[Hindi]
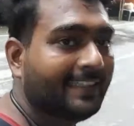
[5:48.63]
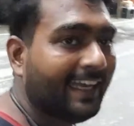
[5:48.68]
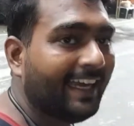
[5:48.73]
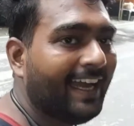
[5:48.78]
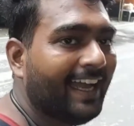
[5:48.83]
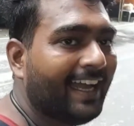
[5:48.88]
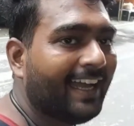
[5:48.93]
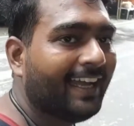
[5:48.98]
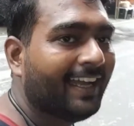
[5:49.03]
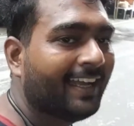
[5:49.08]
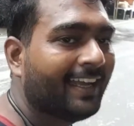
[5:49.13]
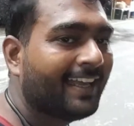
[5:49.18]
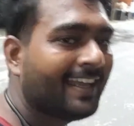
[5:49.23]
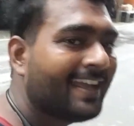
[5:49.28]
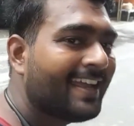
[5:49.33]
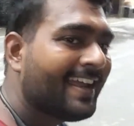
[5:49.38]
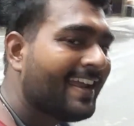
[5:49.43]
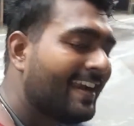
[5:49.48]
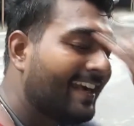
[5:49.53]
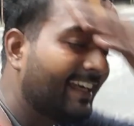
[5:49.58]
देखा
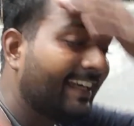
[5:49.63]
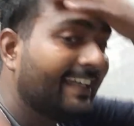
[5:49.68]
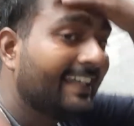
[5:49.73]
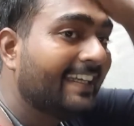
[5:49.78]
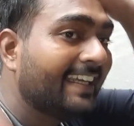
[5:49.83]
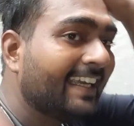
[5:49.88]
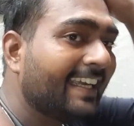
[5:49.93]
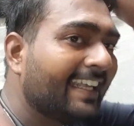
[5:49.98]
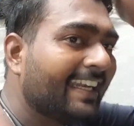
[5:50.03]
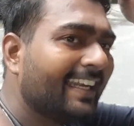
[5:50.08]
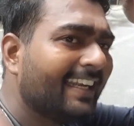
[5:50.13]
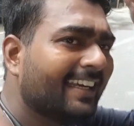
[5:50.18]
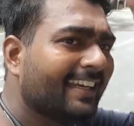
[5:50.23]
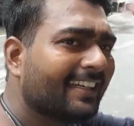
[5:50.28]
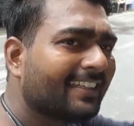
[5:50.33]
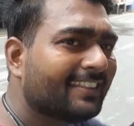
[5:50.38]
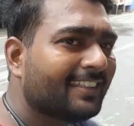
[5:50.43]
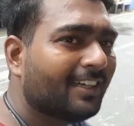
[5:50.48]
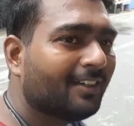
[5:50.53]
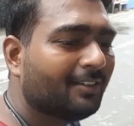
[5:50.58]
डेयरिंग
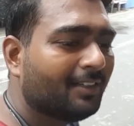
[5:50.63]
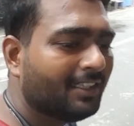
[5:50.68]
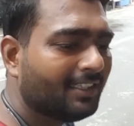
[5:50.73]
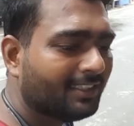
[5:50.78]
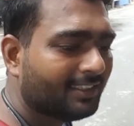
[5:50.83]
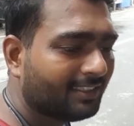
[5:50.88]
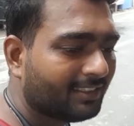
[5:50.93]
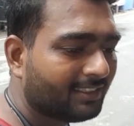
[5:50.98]
करता हूँ हाँ।